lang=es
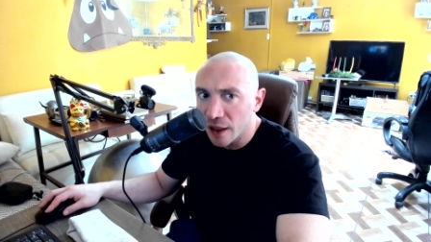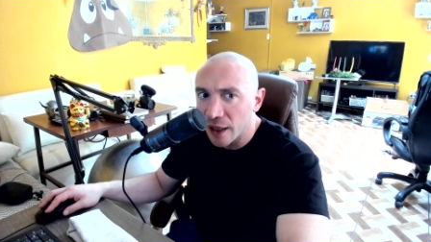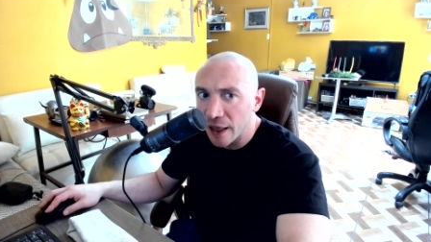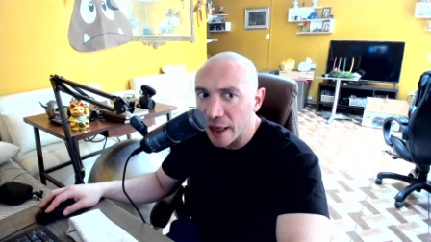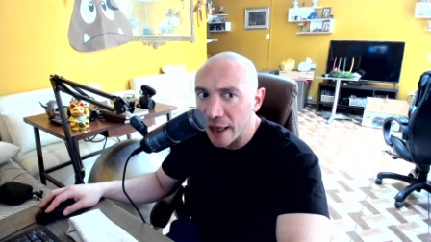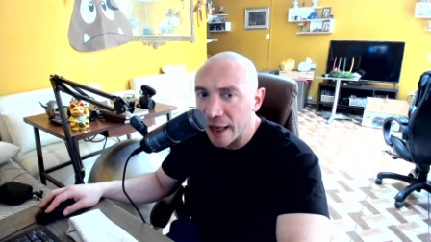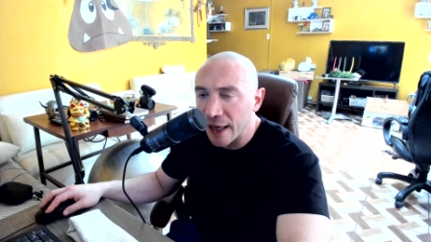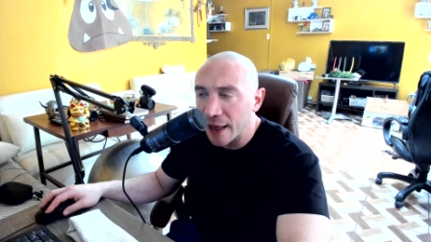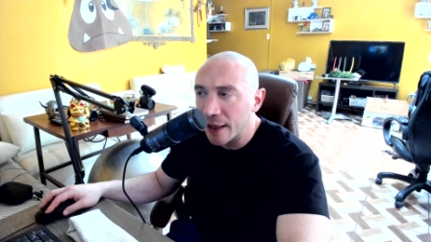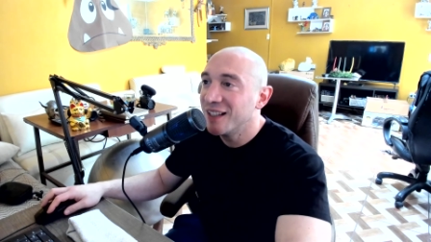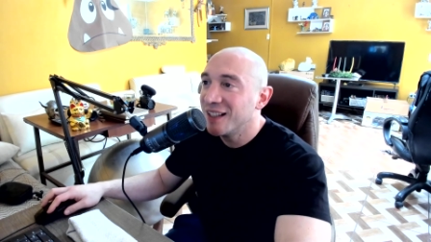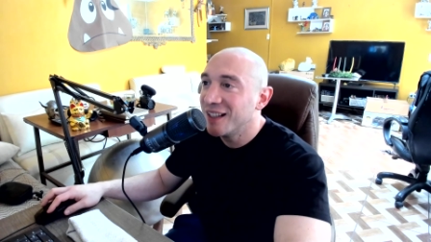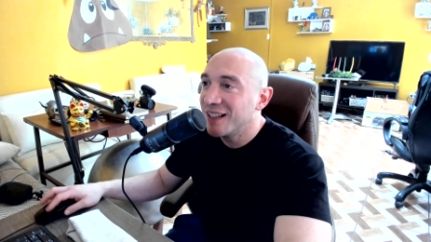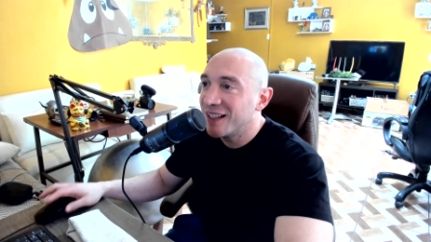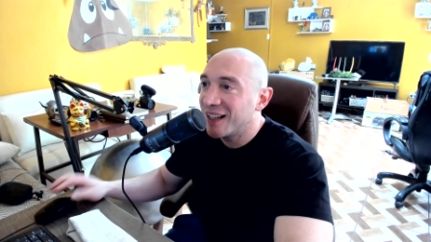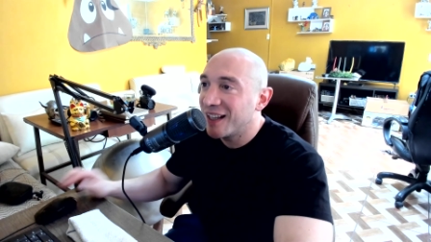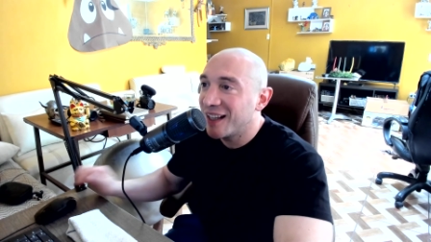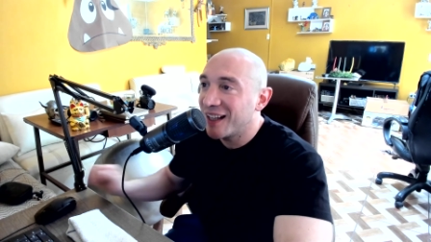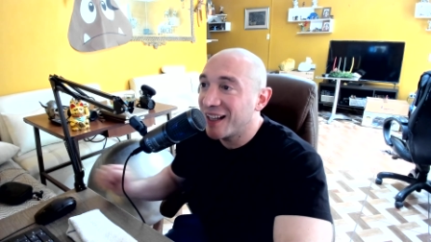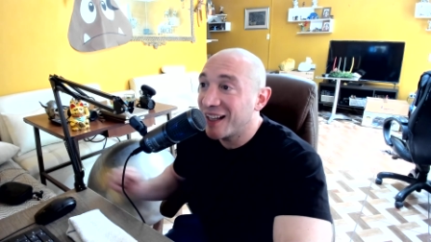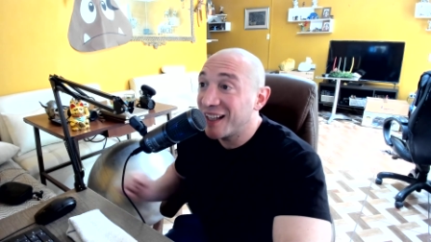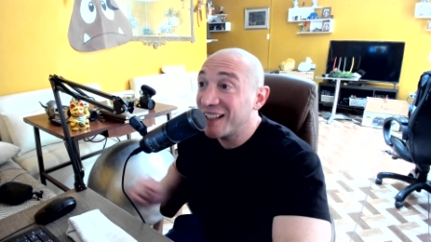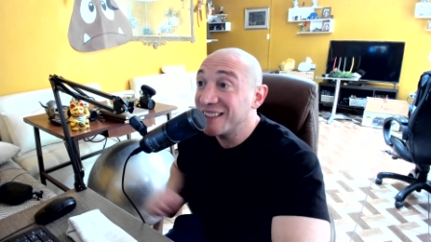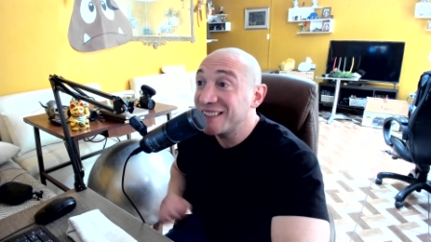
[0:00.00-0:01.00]
eh,
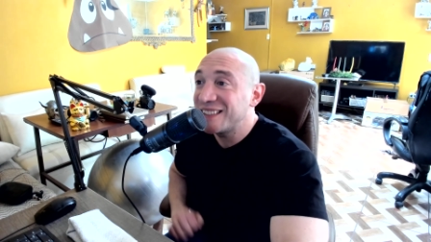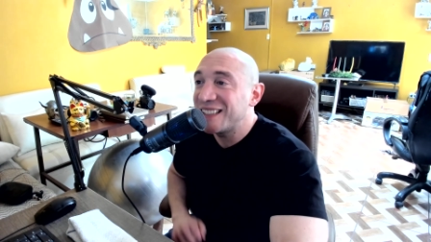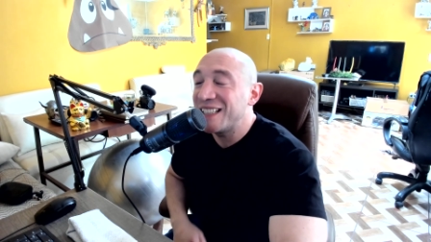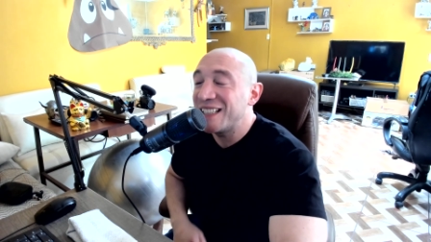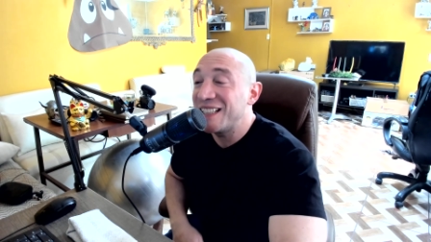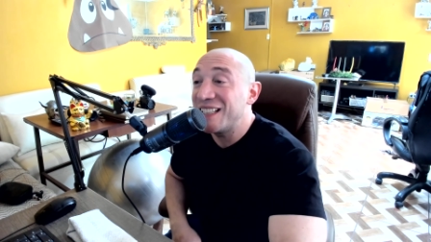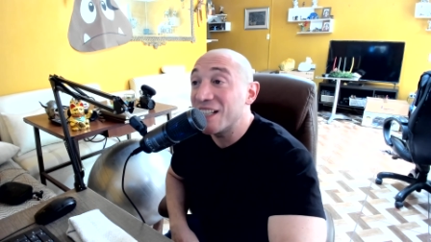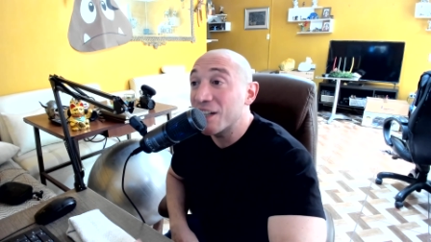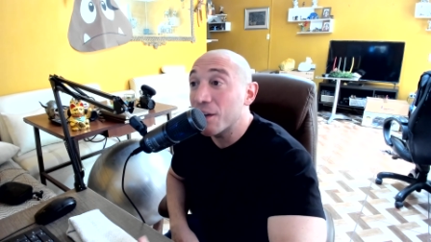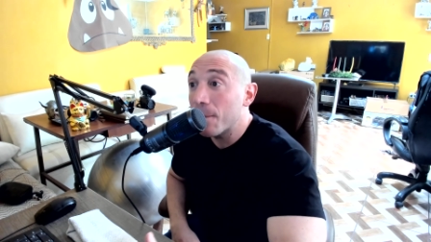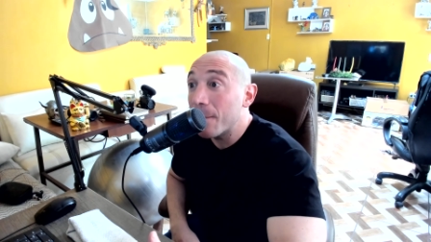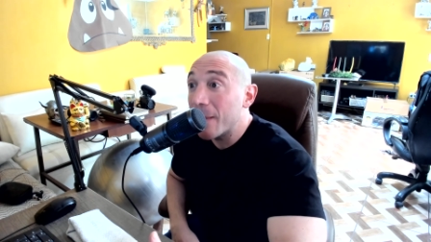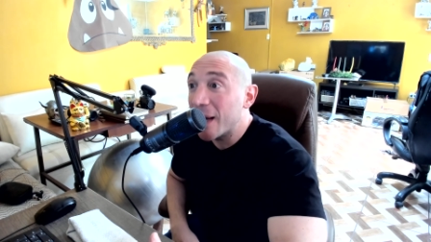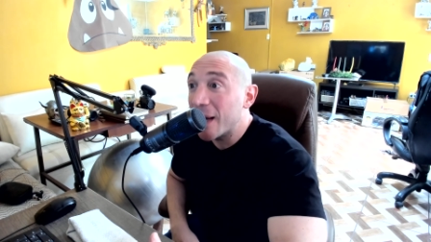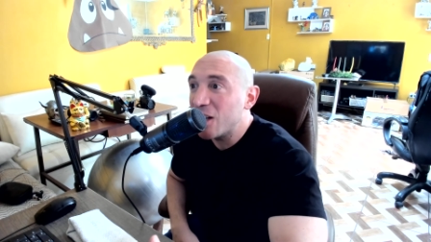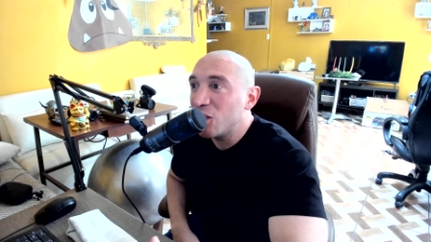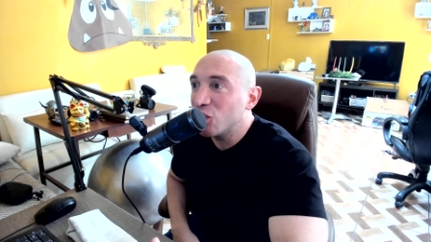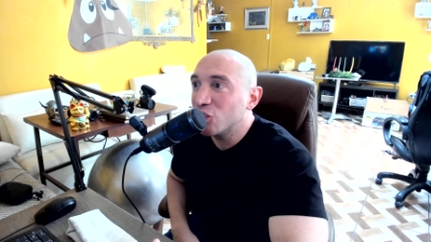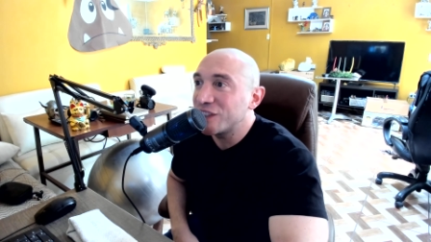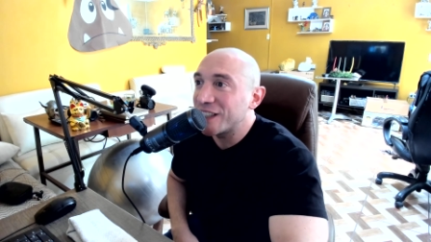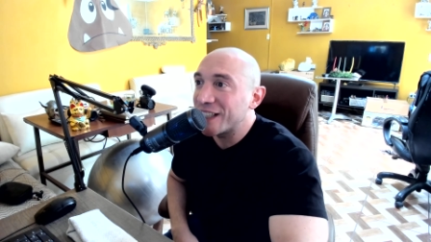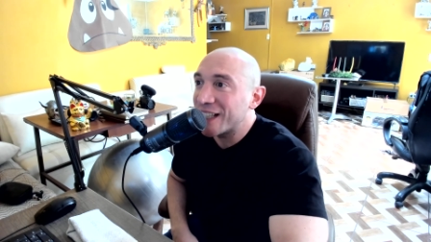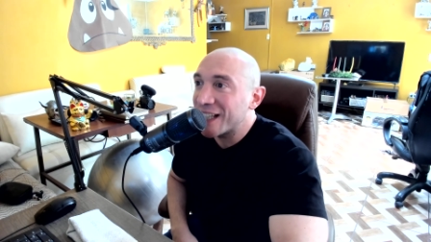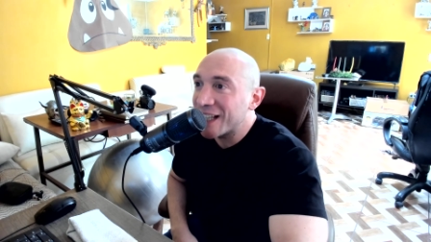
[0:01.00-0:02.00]
es tener
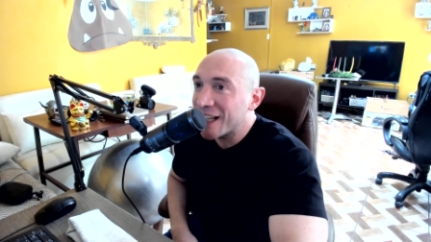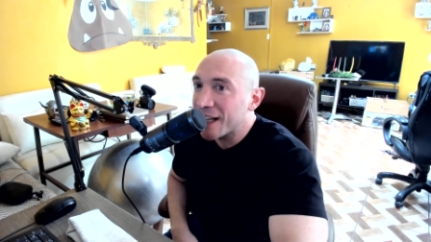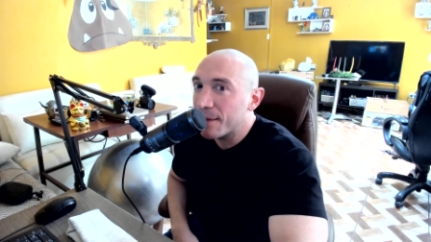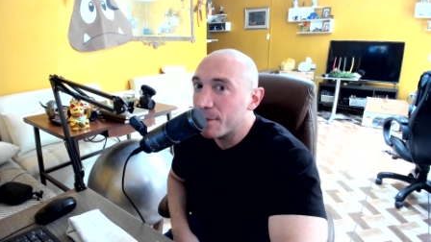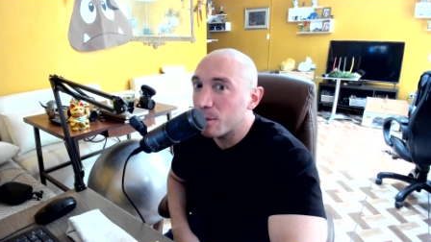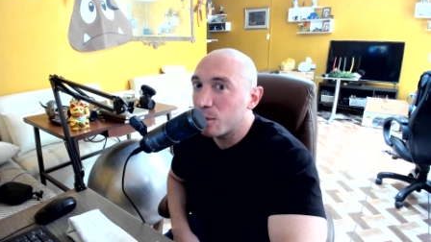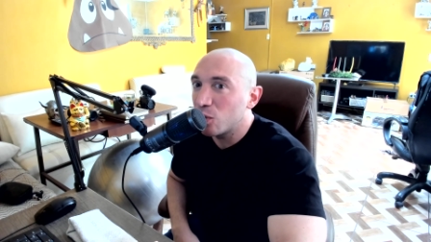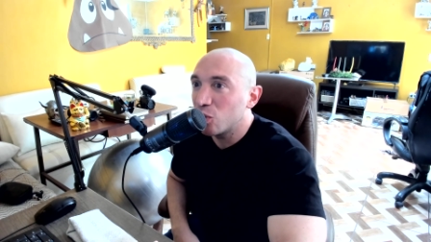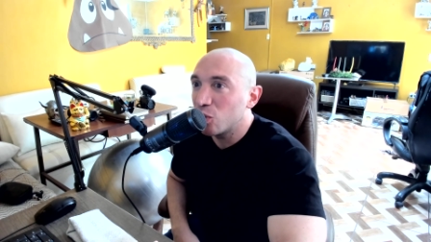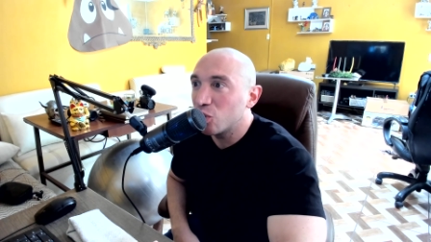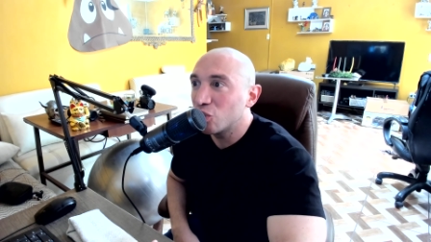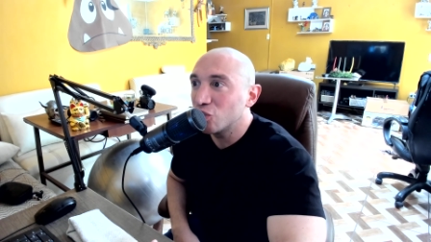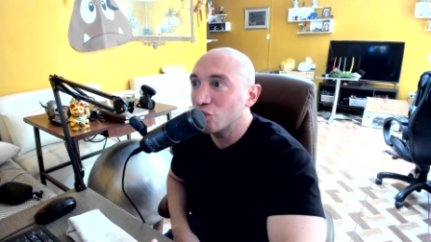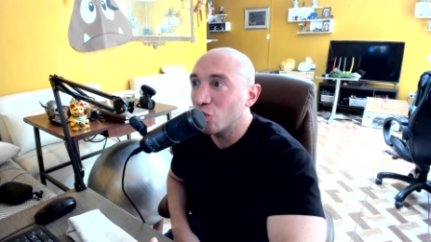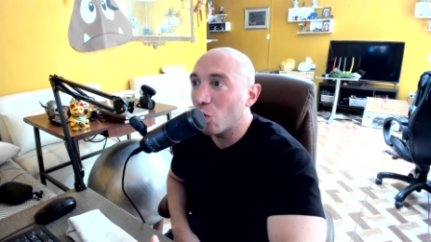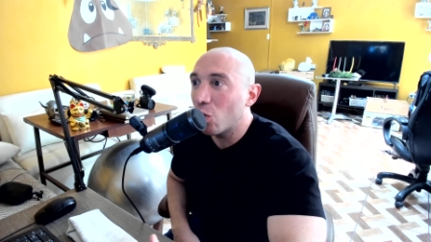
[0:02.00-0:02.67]
malos ejemplos